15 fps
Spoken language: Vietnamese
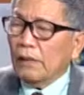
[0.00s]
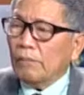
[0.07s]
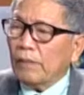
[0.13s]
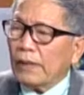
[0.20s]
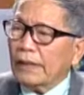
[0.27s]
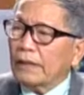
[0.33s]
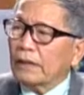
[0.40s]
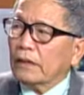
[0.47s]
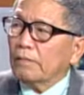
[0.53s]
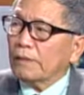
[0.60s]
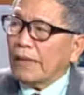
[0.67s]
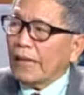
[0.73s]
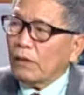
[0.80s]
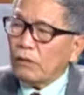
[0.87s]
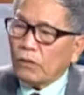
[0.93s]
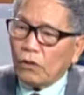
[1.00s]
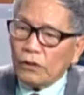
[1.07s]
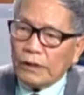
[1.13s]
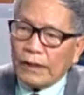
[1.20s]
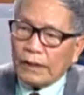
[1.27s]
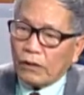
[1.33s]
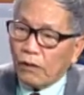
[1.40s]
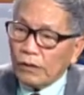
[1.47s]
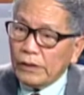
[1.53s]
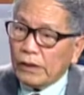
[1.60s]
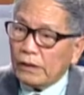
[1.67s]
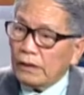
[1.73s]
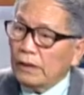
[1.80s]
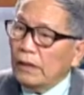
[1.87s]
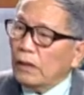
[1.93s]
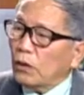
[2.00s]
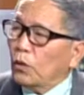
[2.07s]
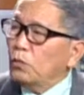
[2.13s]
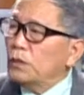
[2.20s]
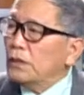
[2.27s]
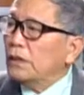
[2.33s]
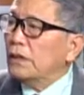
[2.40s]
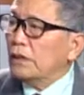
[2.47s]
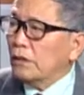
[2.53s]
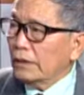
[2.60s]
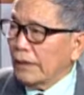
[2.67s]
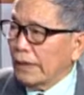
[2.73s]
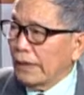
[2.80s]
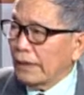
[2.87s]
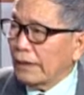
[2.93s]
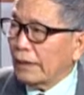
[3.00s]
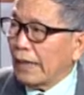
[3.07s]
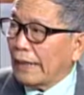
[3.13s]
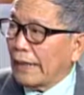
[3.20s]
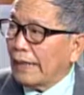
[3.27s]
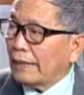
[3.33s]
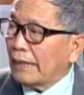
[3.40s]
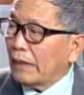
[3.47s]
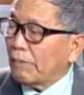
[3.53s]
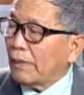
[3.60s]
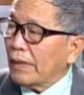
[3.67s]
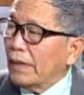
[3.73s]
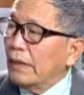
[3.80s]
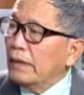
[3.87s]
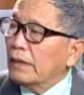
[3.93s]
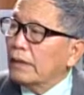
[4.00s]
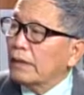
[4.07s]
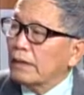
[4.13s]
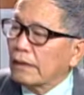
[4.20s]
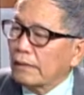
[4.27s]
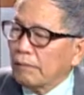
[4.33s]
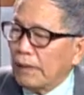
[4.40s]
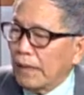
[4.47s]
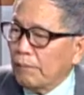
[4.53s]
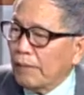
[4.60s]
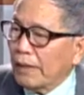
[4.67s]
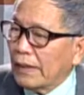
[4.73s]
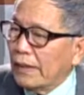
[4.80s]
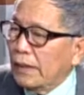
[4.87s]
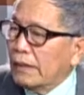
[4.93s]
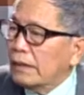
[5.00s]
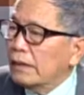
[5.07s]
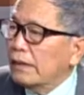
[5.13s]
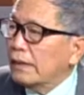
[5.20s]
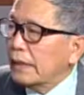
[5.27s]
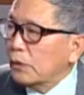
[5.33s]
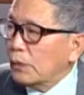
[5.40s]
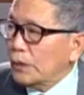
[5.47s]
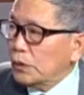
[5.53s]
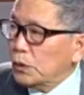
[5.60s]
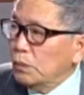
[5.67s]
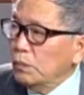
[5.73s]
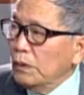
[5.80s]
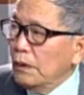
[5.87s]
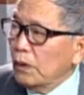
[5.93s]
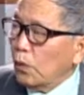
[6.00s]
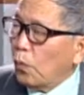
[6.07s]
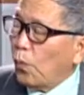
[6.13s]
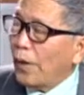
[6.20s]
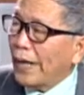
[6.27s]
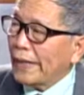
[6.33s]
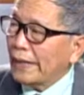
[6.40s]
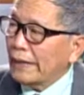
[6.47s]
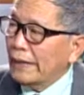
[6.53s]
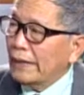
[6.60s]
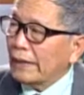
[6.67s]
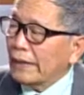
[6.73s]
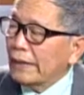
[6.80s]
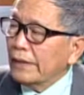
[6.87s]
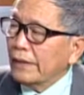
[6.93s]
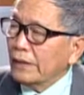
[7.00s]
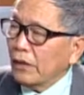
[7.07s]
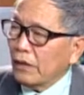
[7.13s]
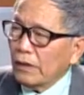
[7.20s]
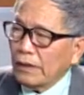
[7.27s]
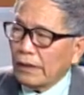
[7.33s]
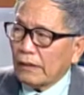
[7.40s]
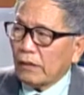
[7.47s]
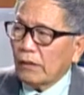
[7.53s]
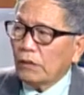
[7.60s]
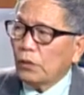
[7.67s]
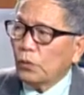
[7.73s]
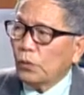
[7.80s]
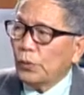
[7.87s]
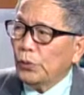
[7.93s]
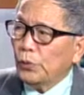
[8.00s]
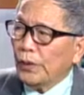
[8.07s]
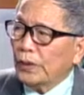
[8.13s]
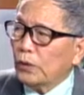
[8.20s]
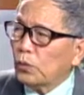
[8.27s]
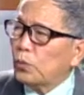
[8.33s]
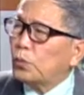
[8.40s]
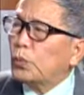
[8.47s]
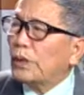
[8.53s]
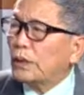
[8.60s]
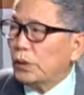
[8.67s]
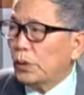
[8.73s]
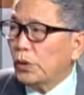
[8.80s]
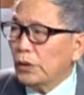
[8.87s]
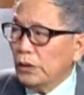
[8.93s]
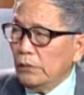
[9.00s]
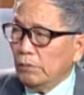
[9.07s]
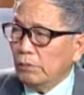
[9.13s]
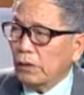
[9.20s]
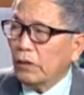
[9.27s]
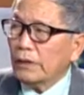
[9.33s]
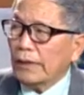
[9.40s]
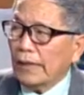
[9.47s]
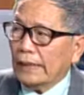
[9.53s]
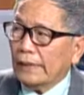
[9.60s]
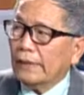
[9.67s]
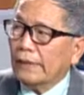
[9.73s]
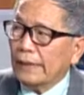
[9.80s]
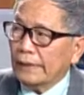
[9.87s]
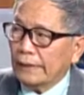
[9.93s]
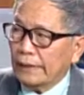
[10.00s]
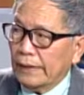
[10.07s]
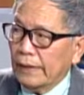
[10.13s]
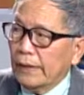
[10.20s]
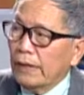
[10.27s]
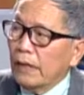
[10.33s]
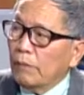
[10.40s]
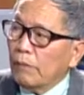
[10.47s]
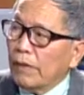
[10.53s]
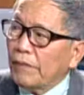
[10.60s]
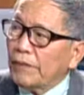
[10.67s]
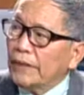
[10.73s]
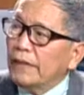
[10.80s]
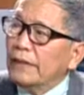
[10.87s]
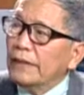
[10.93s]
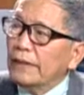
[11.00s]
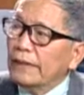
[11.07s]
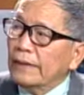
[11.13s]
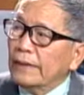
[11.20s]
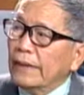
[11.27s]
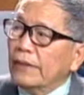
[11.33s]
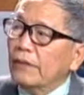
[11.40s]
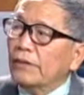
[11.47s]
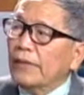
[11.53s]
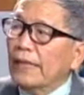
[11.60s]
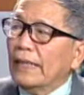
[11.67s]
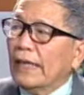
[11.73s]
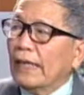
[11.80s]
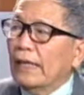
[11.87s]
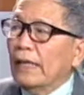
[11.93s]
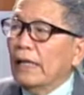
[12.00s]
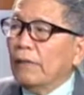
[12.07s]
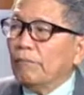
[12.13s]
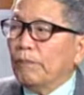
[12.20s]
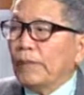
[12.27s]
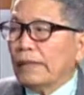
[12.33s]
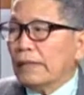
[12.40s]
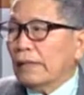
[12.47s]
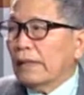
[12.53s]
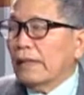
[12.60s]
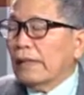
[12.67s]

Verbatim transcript: mà khi cấp cao có thể có được cũng chưa có thể khả năng để mà để mà đưa ra quần chúng ngoài cái người đó là có cái uy quyền tuyệt đối mới có thể đưa ra như thế bởi vì đưa ra như thế có nghĩa là mình